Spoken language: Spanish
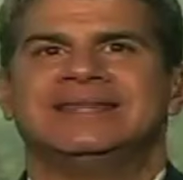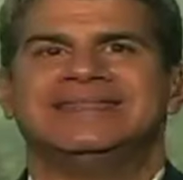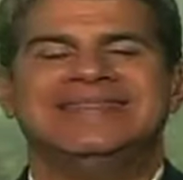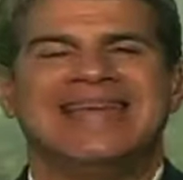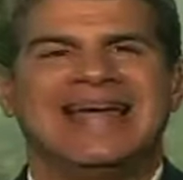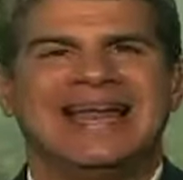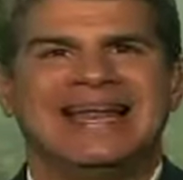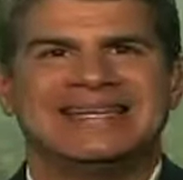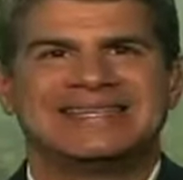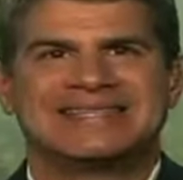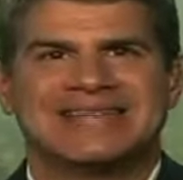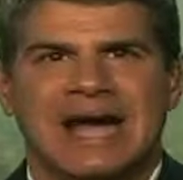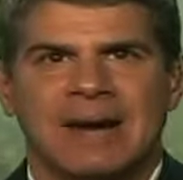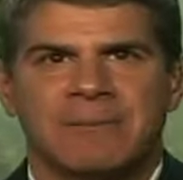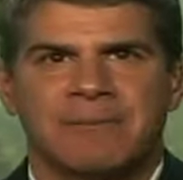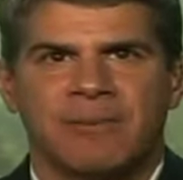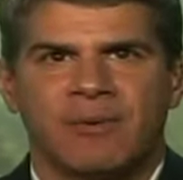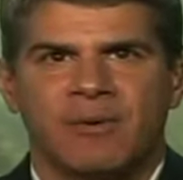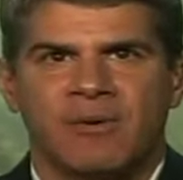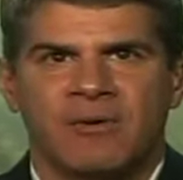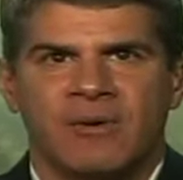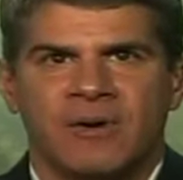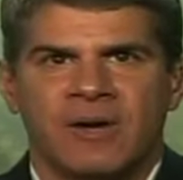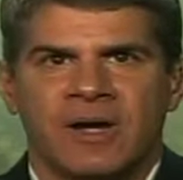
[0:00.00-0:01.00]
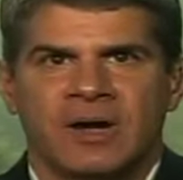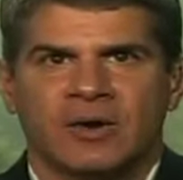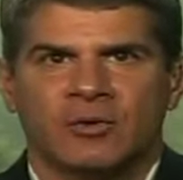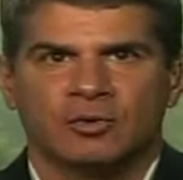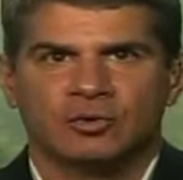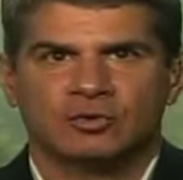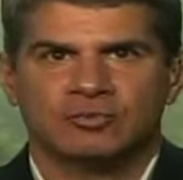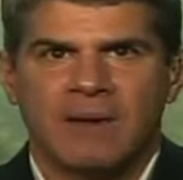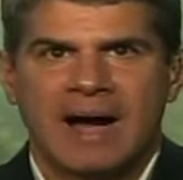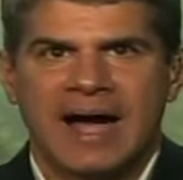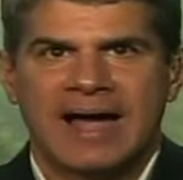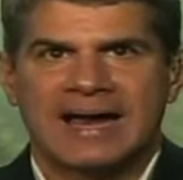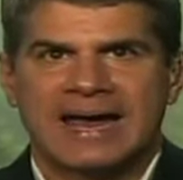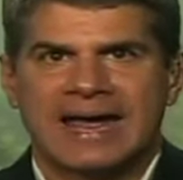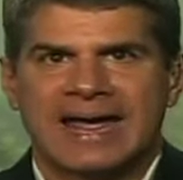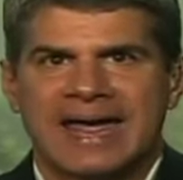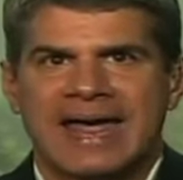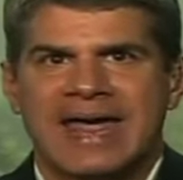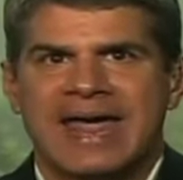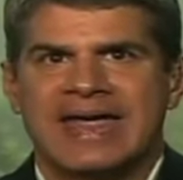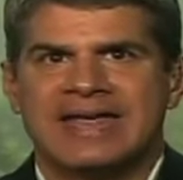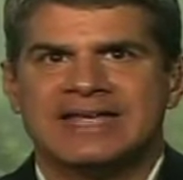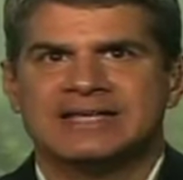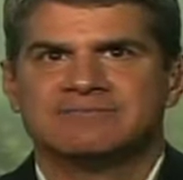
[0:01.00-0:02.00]
del Chapo Guzmán
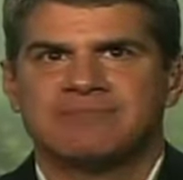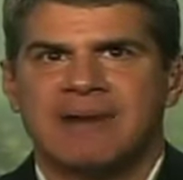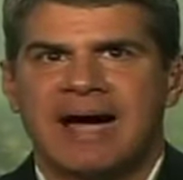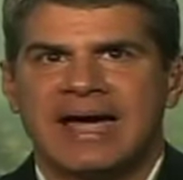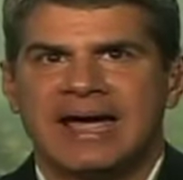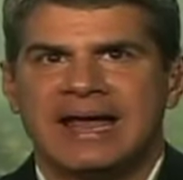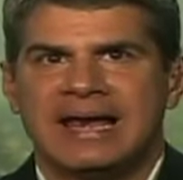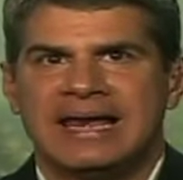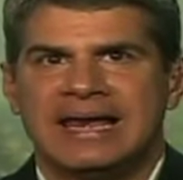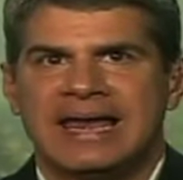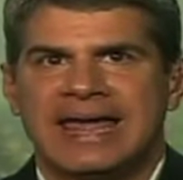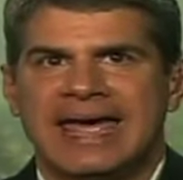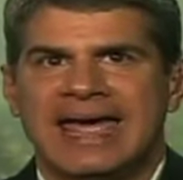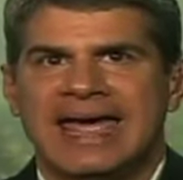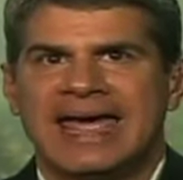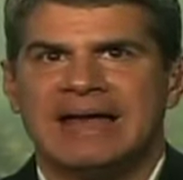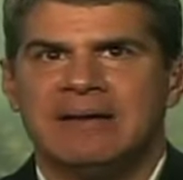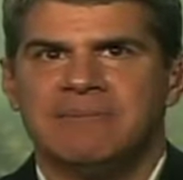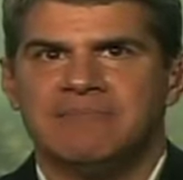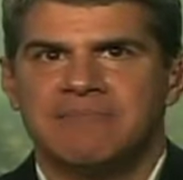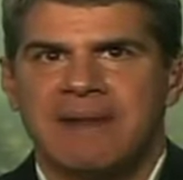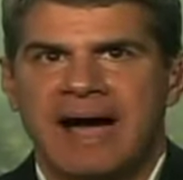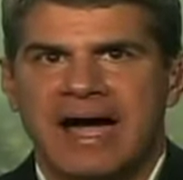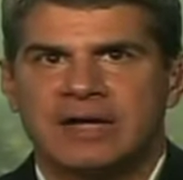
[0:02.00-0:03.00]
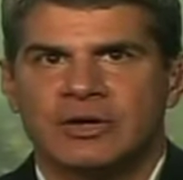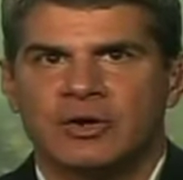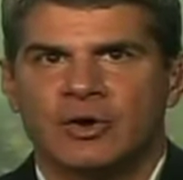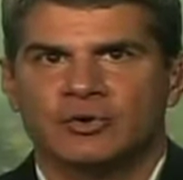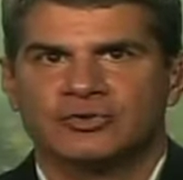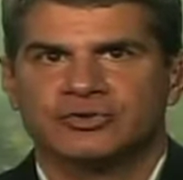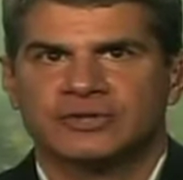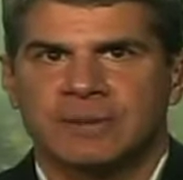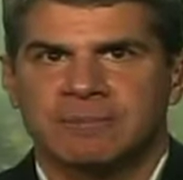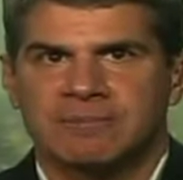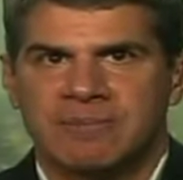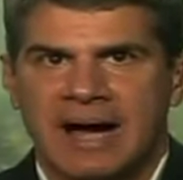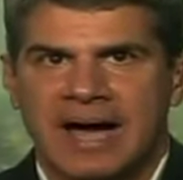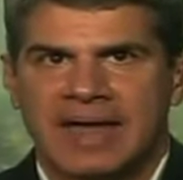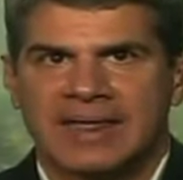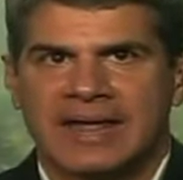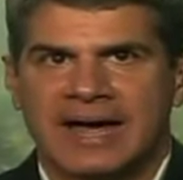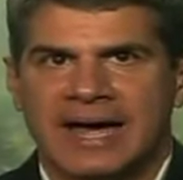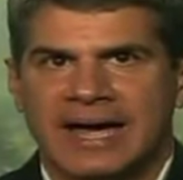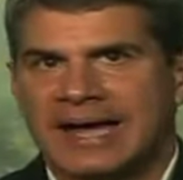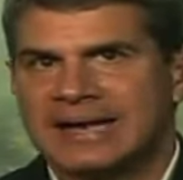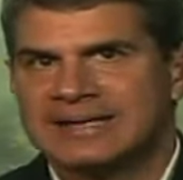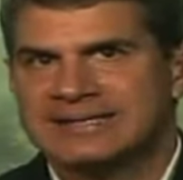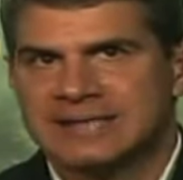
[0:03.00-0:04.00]
e Ismael El Mayo
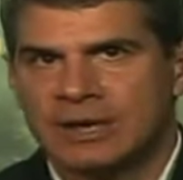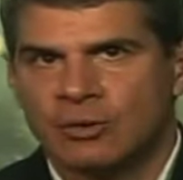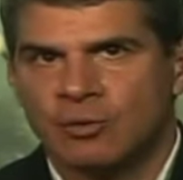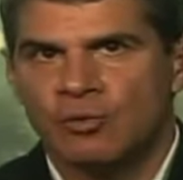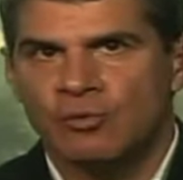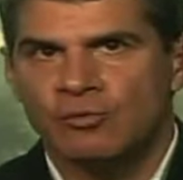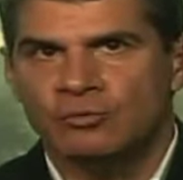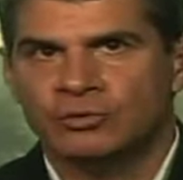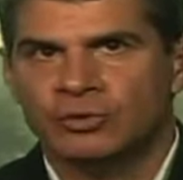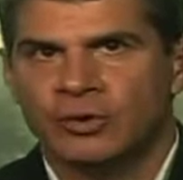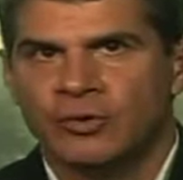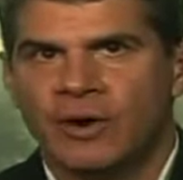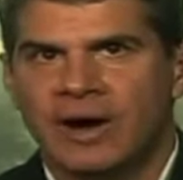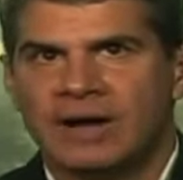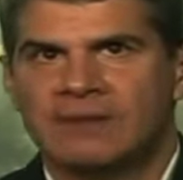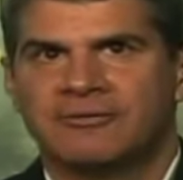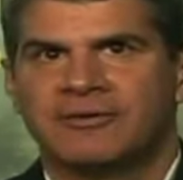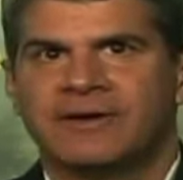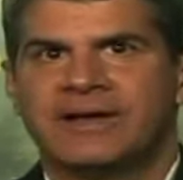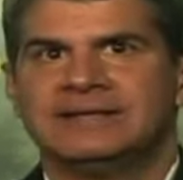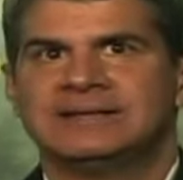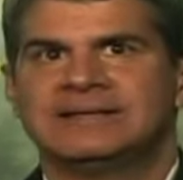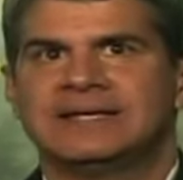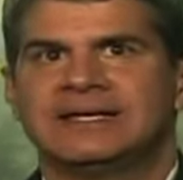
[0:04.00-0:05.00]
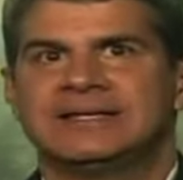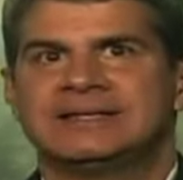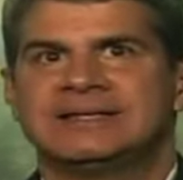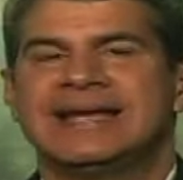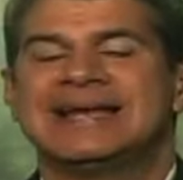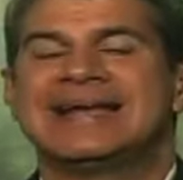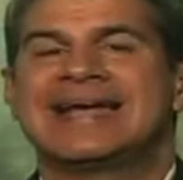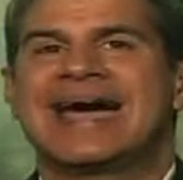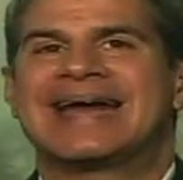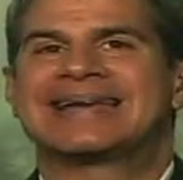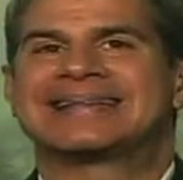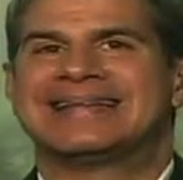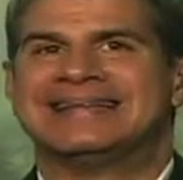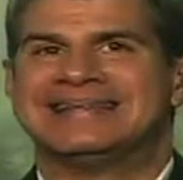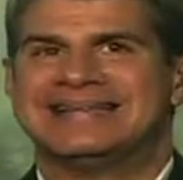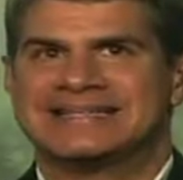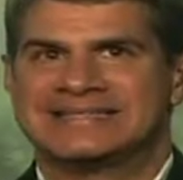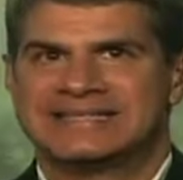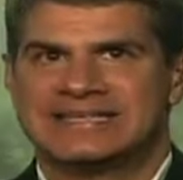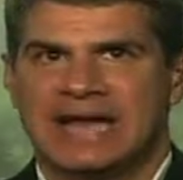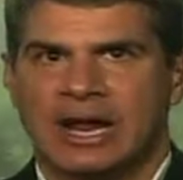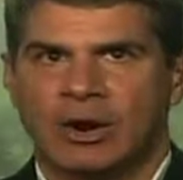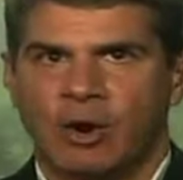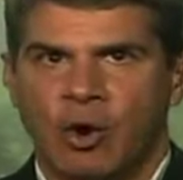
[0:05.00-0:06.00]
Zambada, el segundo al frente del cártel de
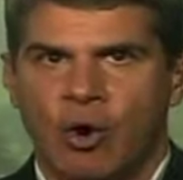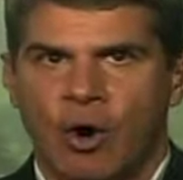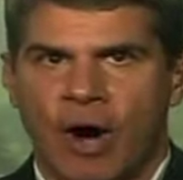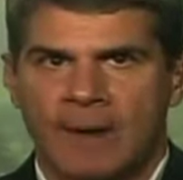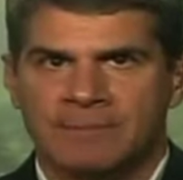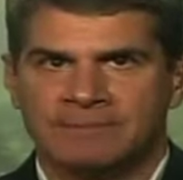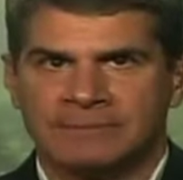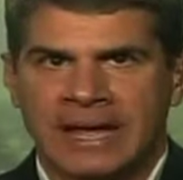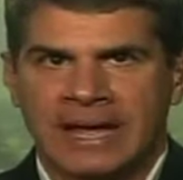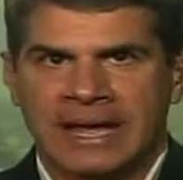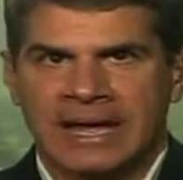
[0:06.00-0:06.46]
Sinaloa.